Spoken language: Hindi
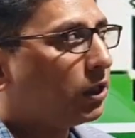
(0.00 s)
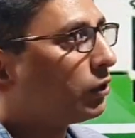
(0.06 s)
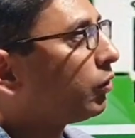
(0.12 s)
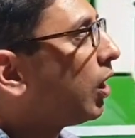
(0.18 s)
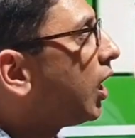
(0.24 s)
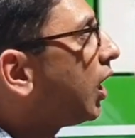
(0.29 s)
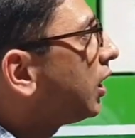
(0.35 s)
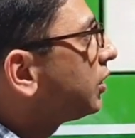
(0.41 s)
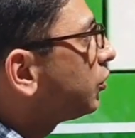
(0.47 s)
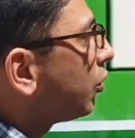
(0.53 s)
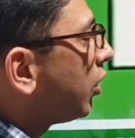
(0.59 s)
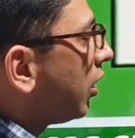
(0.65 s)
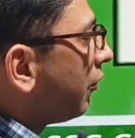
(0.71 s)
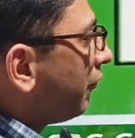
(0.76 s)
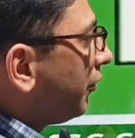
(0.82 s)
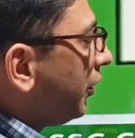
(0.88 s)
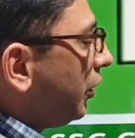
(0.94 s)
तो आज जो है
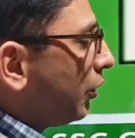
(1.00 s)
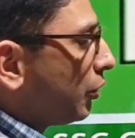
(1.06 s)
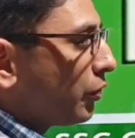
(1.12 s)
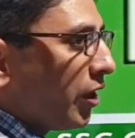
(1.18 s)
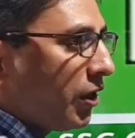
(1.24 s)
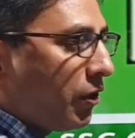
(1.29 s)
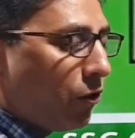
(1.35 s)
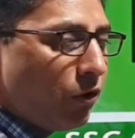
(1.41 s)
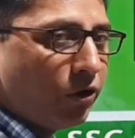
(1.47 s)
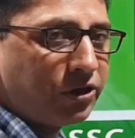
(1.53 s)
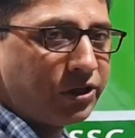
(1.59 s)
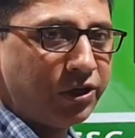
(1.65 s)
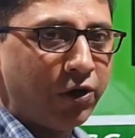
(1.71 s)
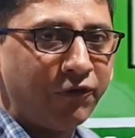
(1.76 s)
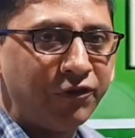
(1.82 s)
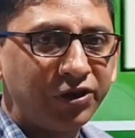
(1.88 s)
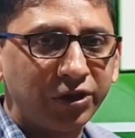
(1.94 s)
हम वीडियो जो है क्योंकि
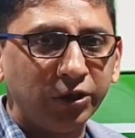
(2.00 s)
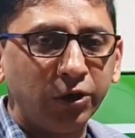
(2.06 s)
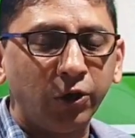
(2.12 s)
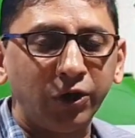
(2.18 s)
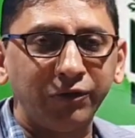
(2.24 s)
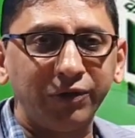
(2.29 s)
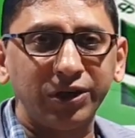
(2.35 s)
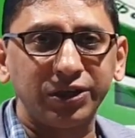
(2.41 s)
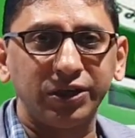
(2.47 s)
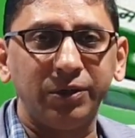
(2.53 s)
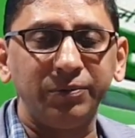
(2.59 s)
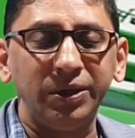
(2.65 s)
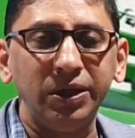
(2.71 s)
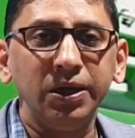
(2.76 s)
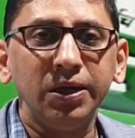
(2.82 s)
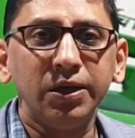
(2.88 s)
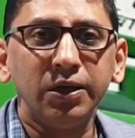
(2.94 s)
इसकी ऑफिशियल नोटिफिकेशन अभी